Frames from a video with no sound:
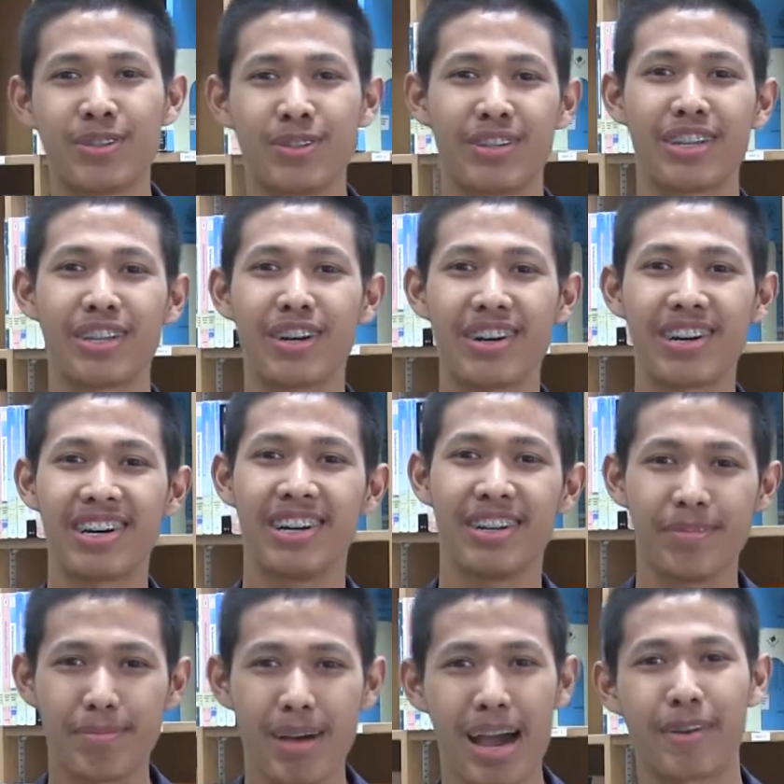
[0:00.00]
จุดที่ต้องขึ้
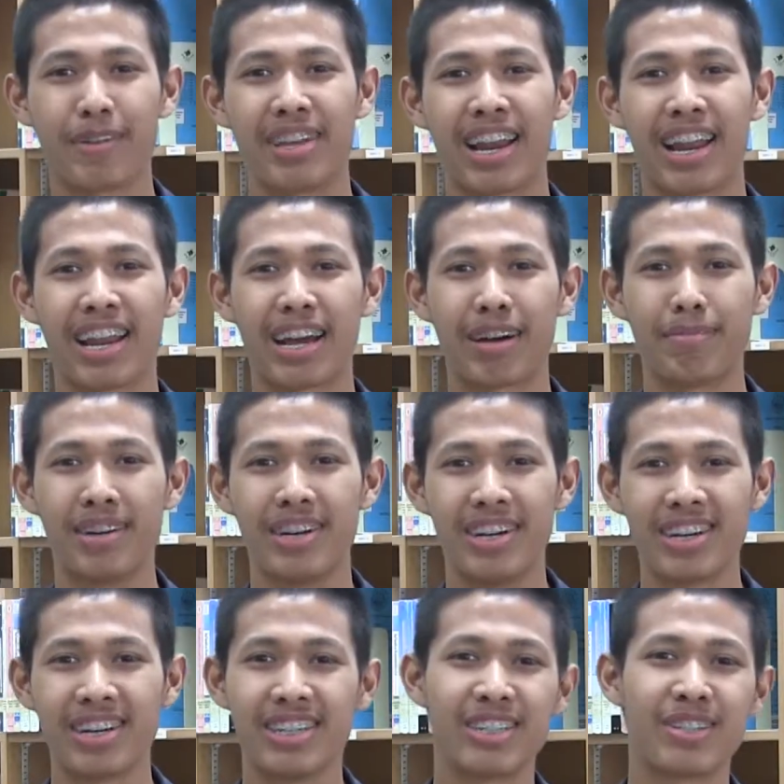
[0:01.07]
นมหาวิทยาลัยนะครับ
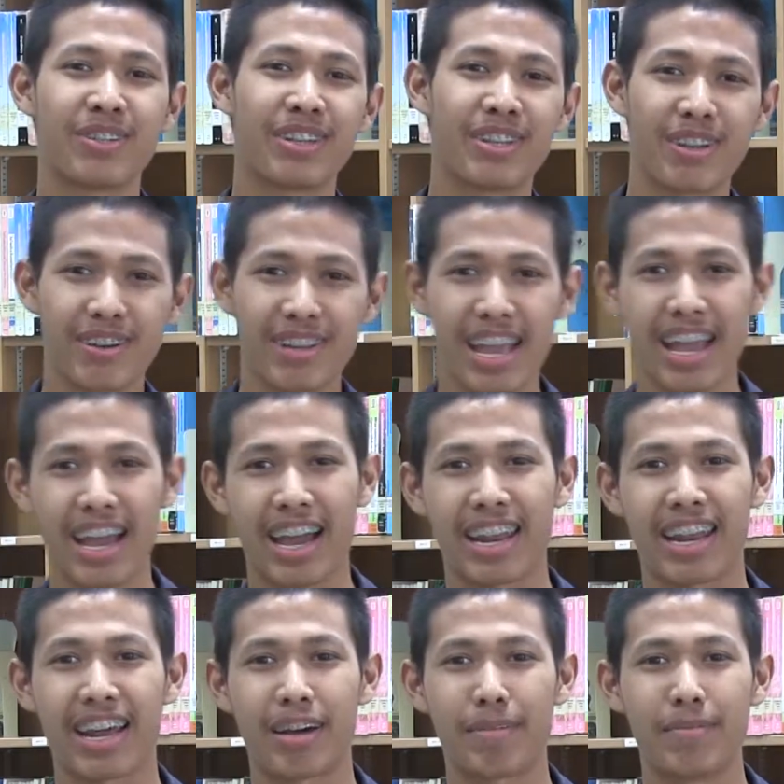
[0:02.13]
คือจุดที่ต้องแยกกัน
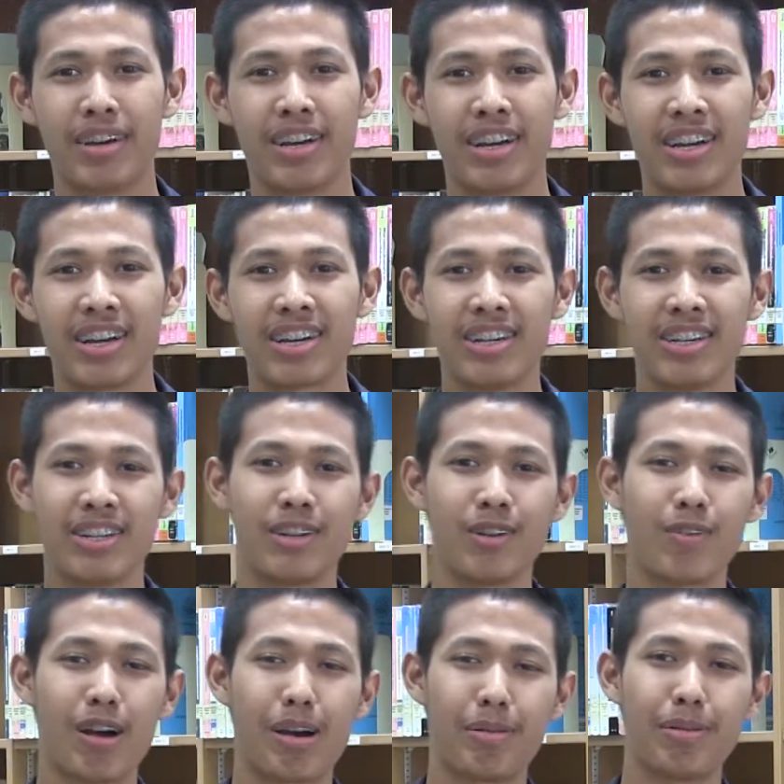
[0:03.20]
นะครับคือด้
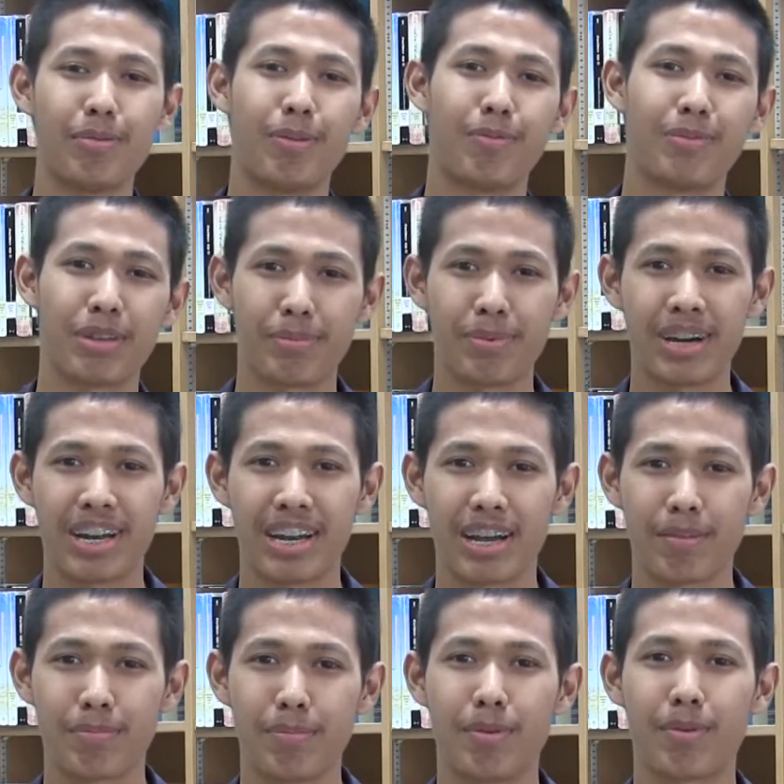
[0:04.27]
วยความที่ผมติดเพื่อน
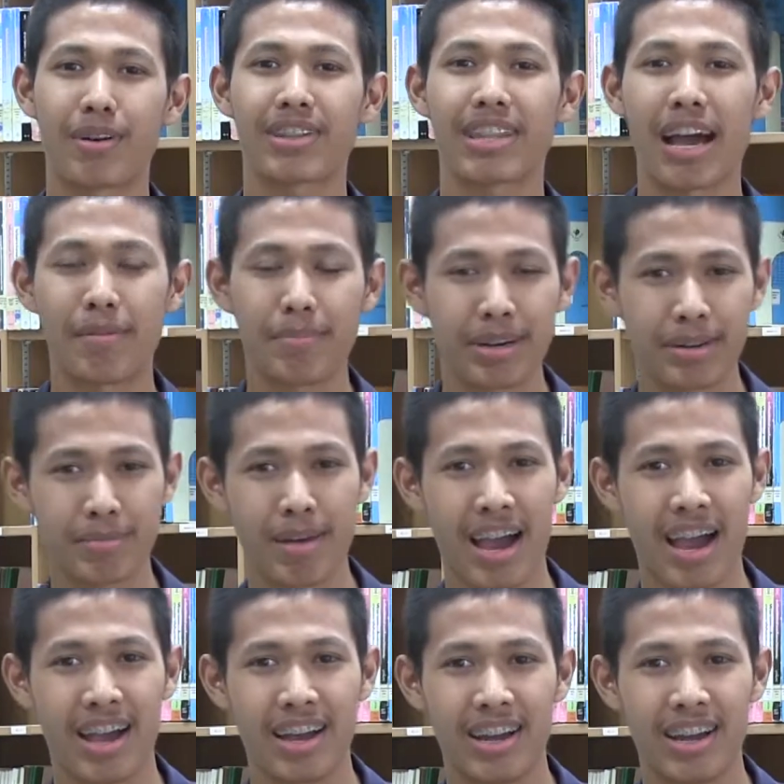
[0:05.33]
นะครับผมก็ตามเพื่อนมา